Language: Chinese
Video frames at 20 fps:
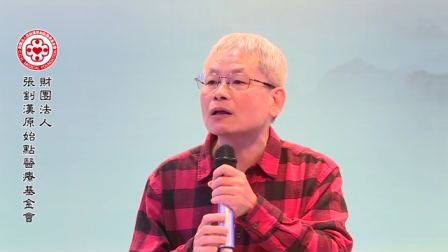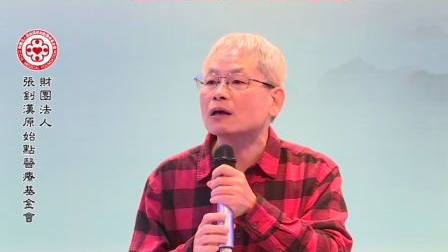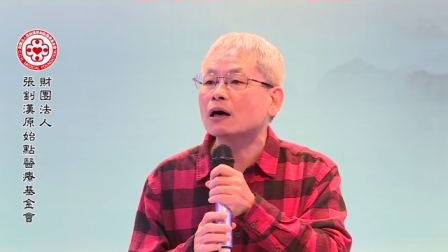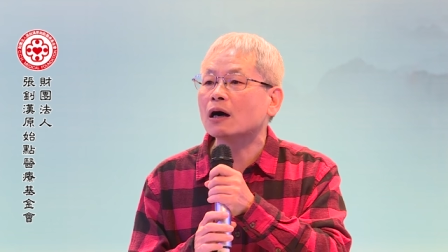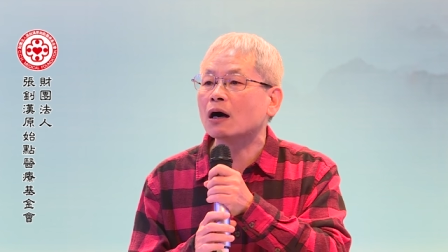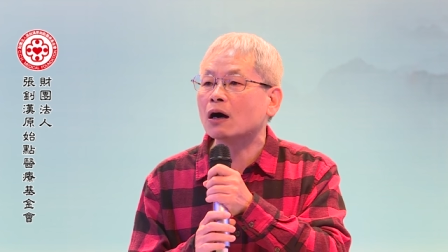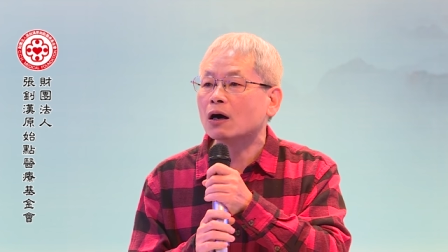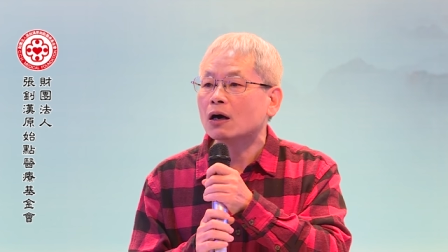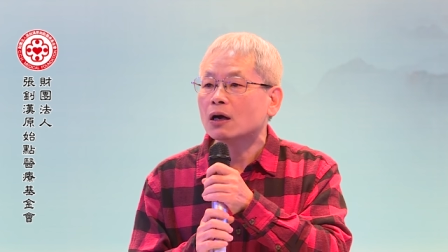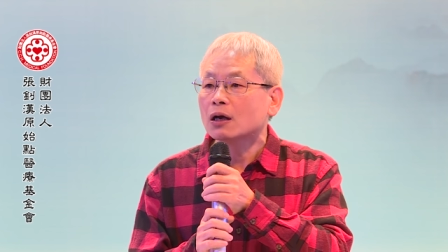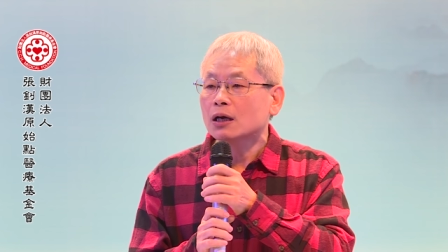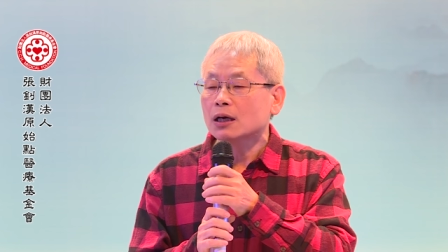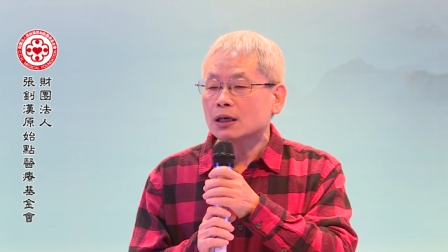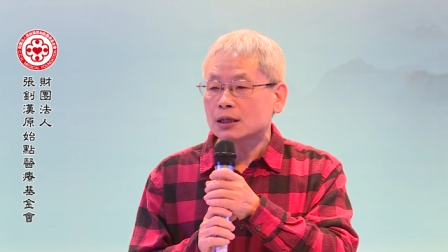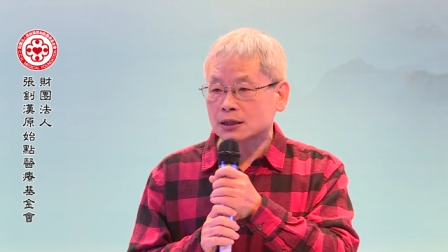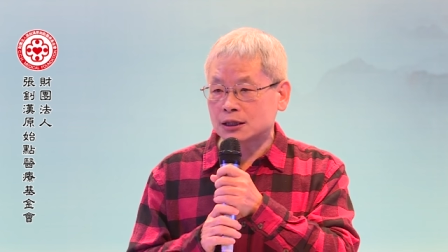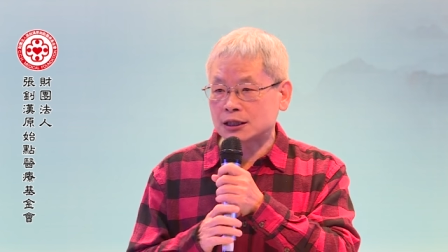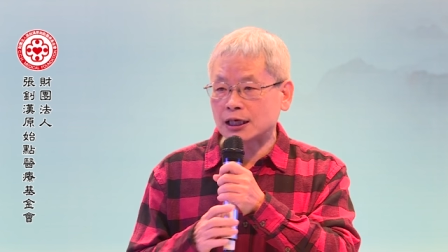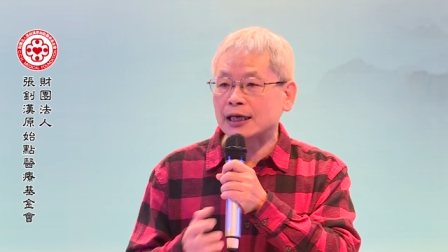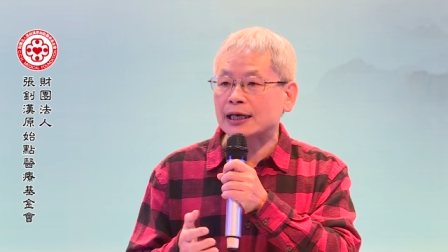啊，
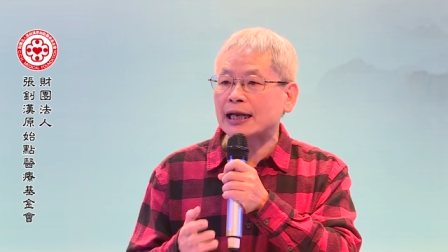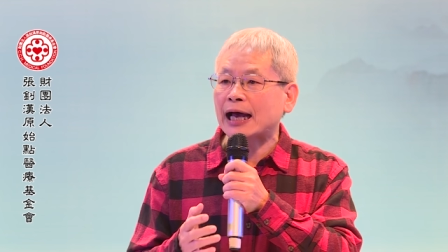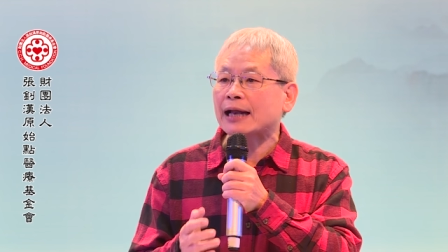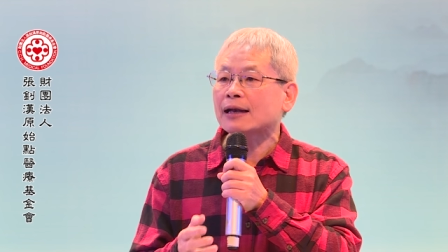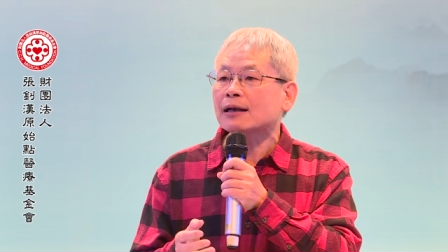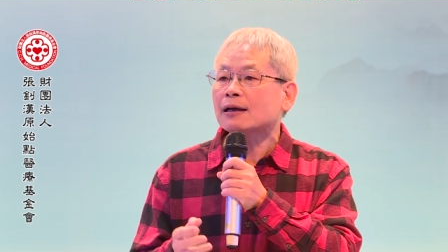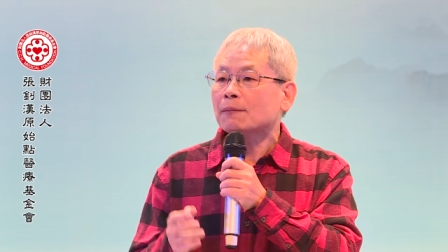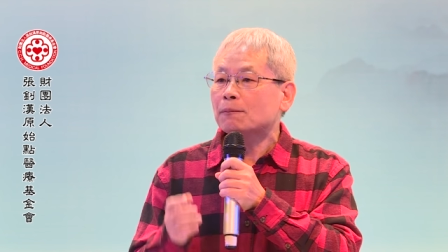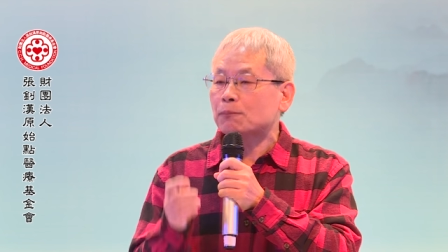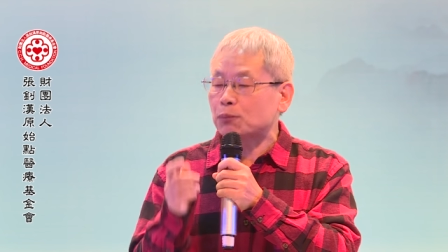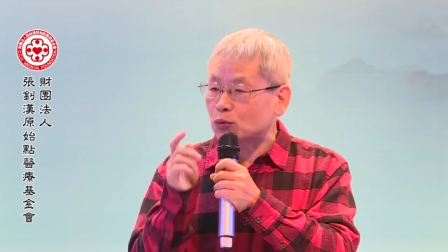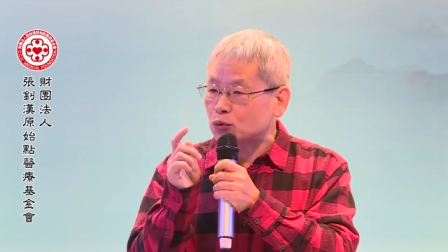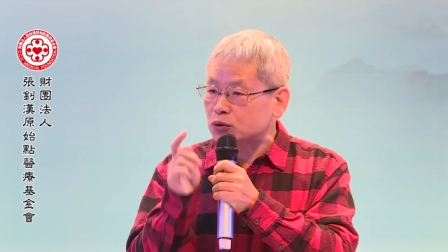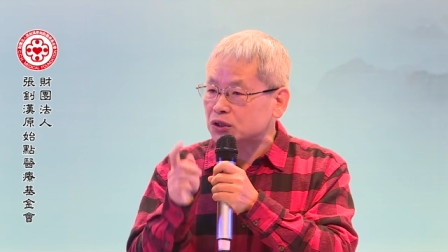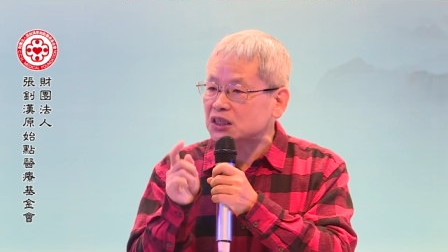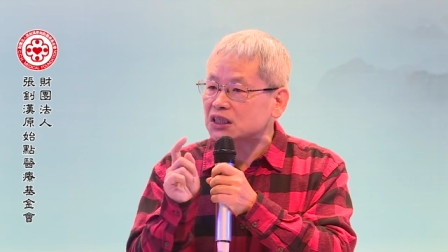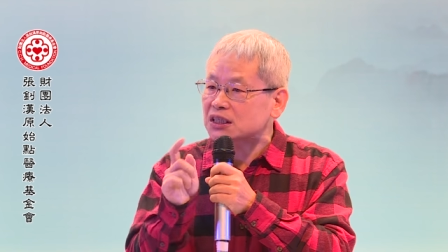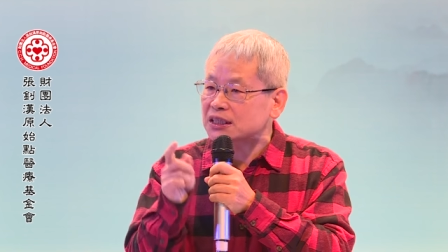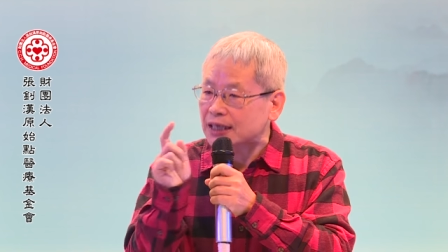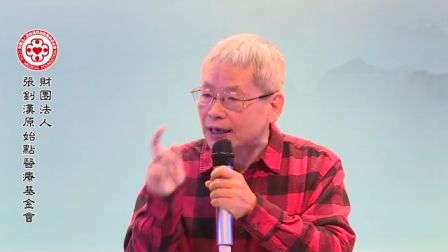显然不
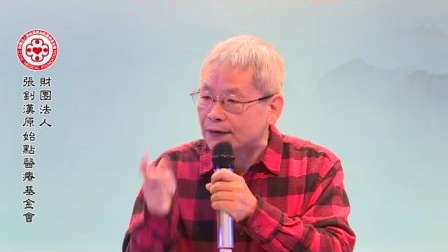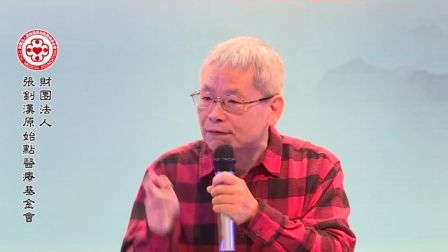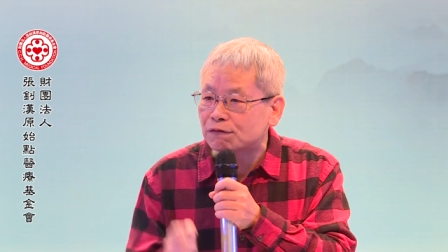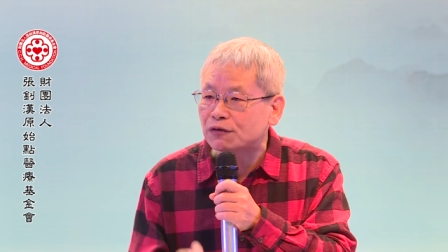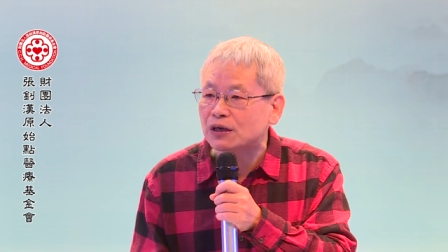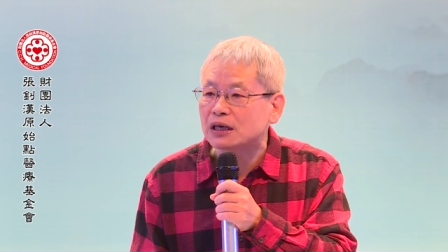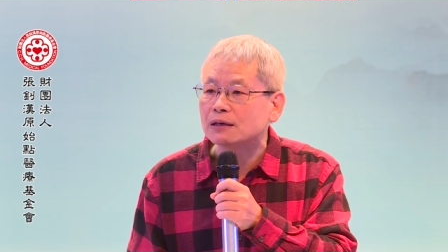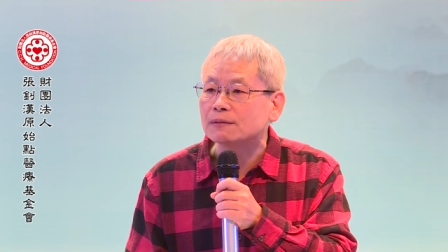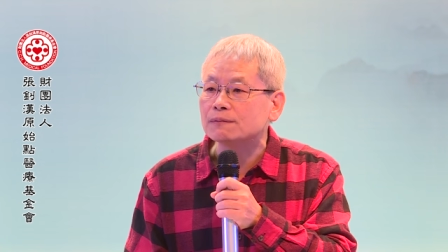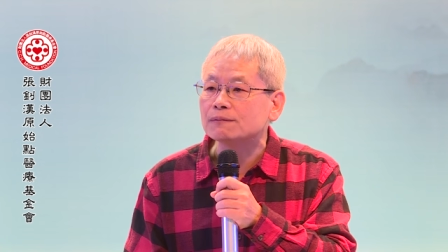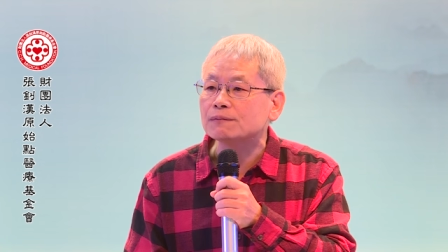是成分